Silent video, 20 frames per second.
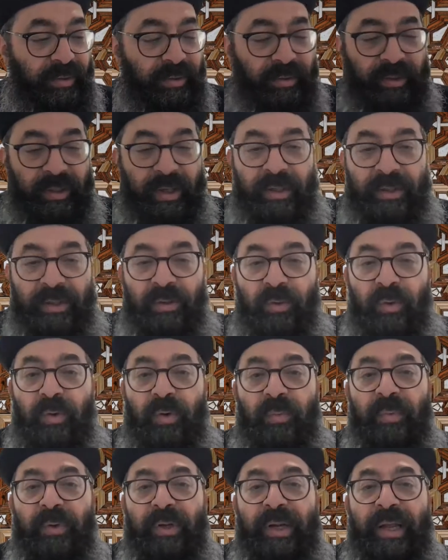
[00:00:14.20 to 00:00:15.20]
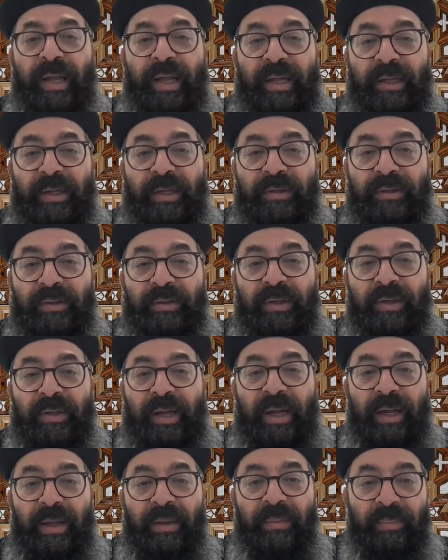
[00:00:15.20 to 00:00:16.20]
يعني قرب نهاية
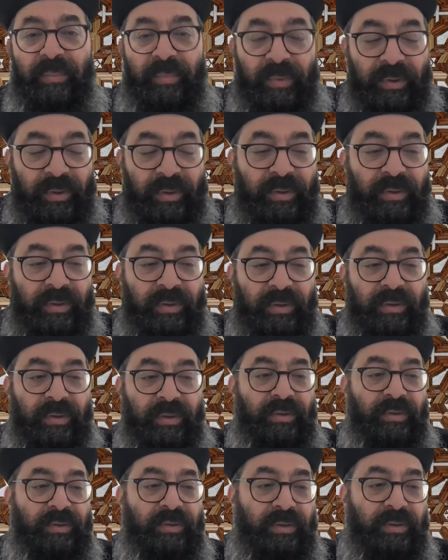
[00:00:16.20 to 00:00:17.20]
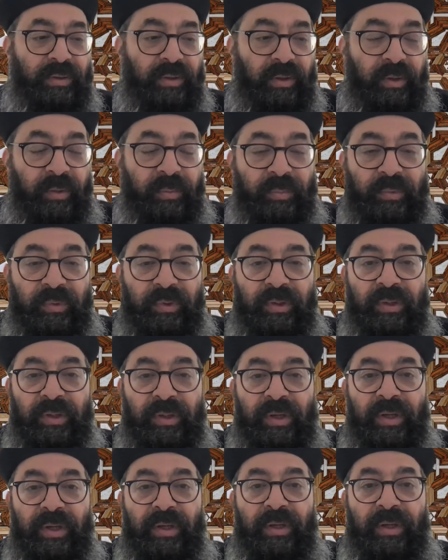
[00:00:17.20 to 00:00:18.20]
العام القبطي
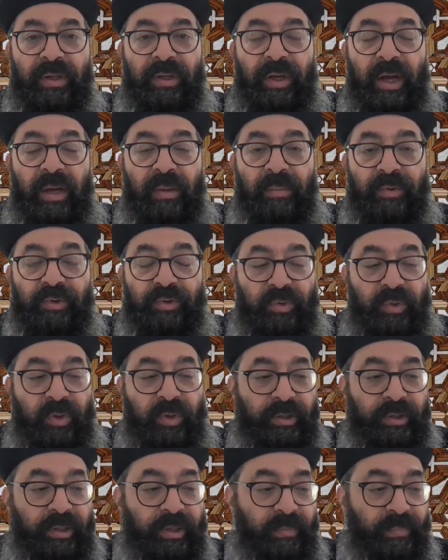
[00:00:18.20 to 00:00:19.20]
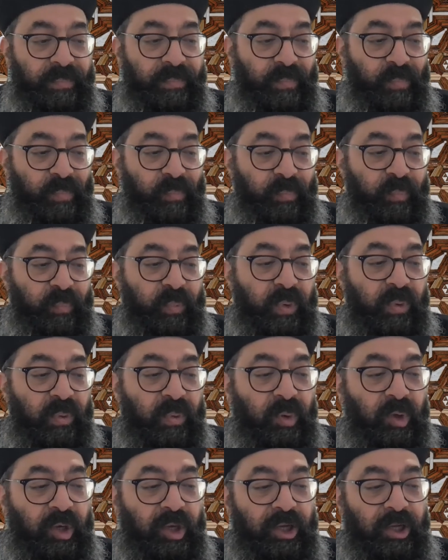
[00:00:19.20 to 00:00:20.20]
عام الشهداء
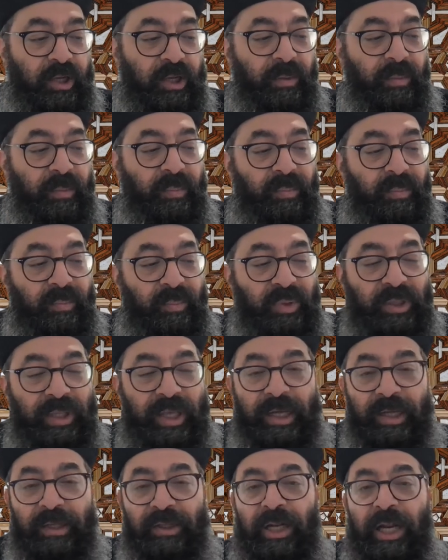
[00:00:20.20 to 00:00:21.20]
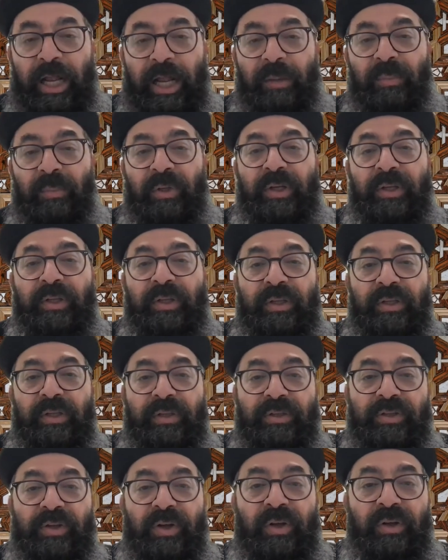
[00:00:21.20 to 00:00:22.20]
وبداية العام الجديد
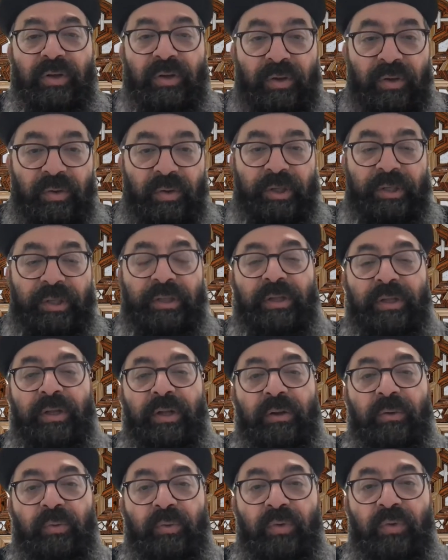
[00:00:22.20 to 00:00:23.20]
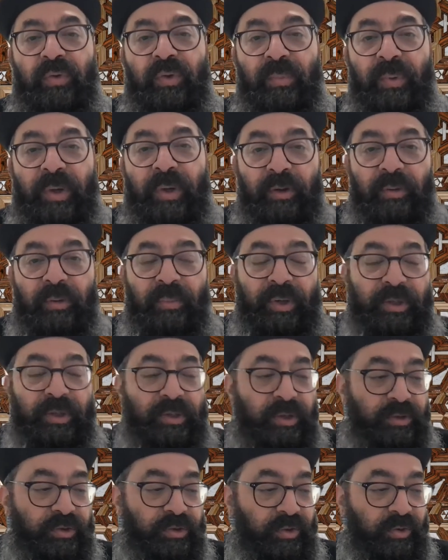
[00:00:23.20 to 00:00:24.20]
إن شاء الله عيد النوروز يبقى يوم
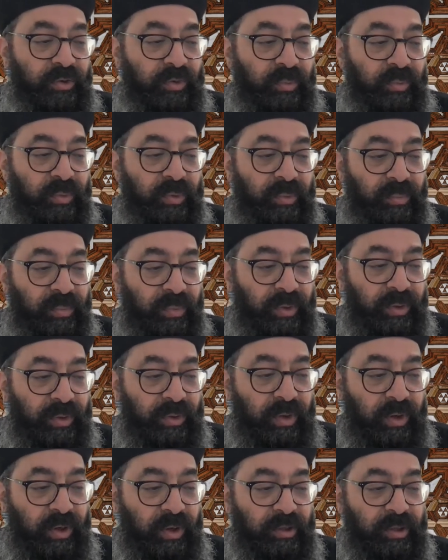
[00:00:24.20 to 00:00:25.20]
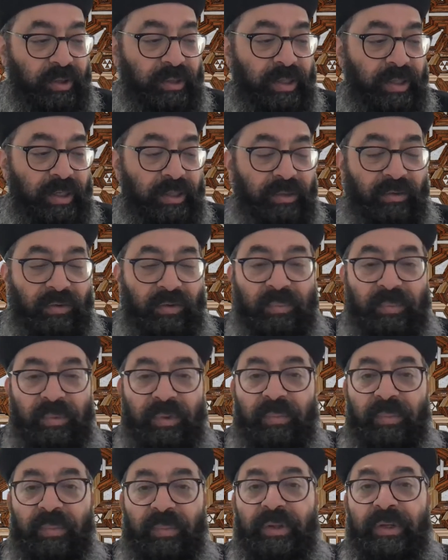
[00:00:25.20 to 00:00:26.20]
11 سبتمبر النهاردة 3
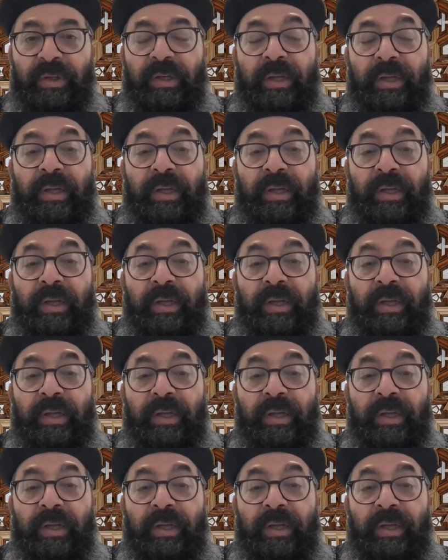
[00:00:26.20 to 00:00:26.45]
سبتمبر